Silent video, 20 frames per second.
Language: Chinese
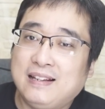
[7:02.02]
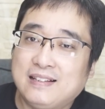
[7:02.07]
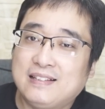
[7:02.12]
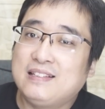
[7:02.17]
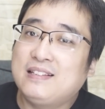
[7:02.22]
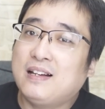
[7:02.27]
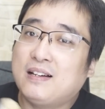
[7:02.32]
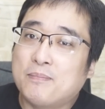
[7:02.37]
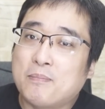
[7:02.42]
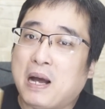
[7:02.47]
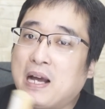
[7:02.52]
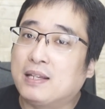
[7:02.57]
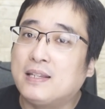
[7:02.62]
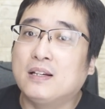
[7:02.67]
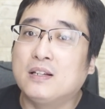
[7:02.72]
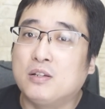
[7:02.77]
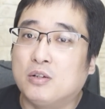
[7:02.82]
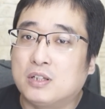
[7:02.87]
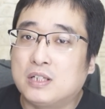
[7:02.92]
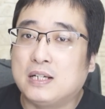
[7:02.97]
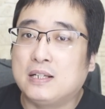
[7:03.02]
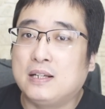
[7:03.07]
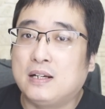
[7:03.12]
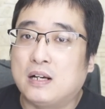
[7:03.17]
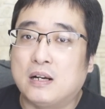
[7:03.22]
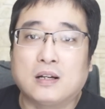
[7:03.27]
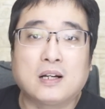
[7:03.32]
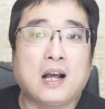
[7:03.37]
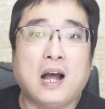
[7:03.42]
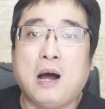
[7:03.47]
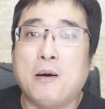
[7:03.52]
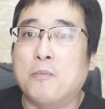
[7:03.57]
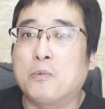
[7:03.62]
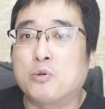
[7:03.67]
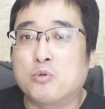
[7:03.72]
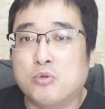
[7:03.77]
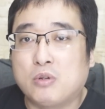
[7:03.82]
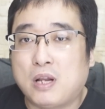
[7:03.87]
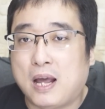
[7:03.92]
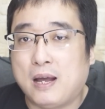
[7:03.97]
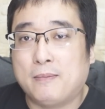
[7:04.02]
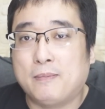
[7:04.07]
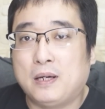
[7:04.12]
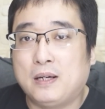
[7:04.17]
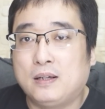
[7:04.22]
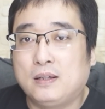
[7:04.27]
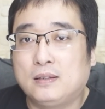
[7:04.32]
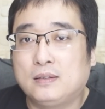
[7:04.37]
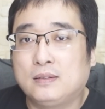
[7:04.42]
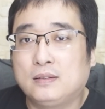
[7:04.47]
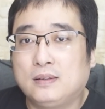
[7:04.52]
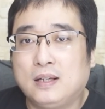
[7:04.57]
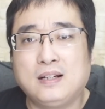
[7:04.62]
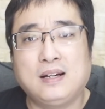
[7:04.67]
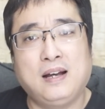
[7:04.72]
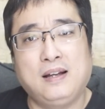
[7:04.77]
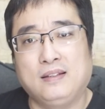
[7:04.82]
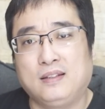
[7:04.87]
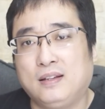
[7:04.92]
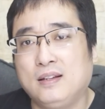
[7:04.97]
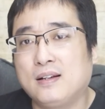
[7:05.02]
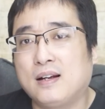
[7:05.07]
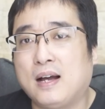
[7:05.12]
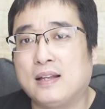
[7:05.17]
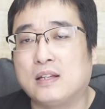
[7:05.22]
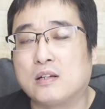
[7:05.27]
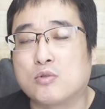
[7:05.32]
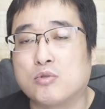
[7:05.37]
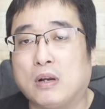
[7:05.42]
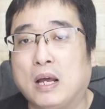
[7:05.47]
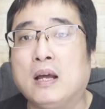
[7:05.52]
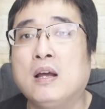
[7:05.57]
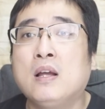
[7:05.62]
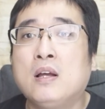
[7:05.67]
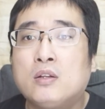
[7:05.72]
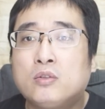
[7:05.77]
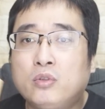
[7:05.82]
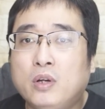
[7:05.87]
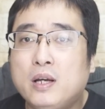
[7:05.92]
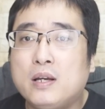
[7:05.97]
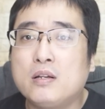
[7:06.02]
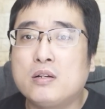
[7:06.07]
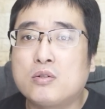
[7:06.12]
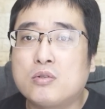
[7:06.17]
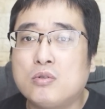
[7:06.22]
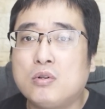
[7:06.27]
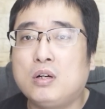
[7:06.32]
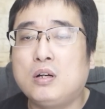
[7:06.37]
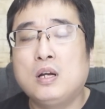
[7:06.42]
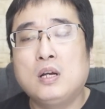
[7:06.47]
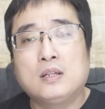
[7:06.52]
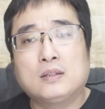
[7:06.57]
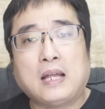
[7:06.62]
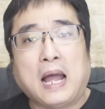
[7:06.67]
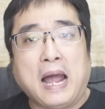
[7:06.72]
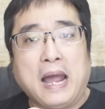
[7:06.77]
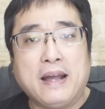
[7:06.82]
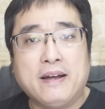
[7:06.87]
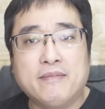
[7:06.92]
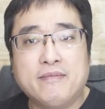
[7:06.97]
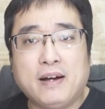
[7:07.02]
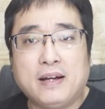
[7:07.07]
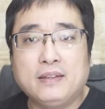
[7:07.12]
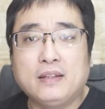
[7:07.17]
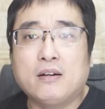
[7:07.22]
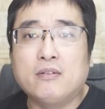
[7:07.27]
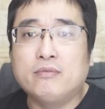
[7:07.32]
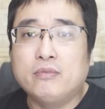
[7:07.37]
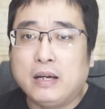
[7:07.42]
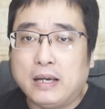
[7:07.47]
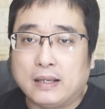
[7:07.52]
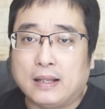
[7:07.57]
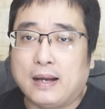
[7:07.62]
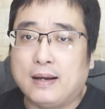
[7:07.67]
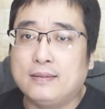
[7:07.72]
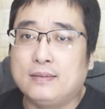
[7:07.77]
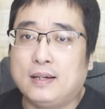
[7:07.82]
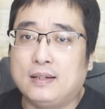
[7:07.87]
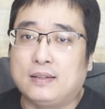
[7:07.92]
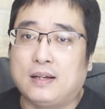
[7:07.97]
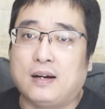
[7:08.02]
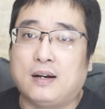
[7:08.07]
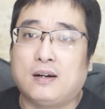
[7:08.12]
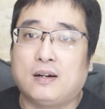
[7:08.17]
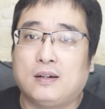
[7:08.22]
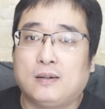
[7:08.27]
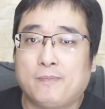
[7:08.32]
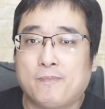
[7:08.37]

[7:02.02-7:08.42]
你像马英九这些人看不出来吗？他肯定看得出来。所以说，台湾的未来在哪儿？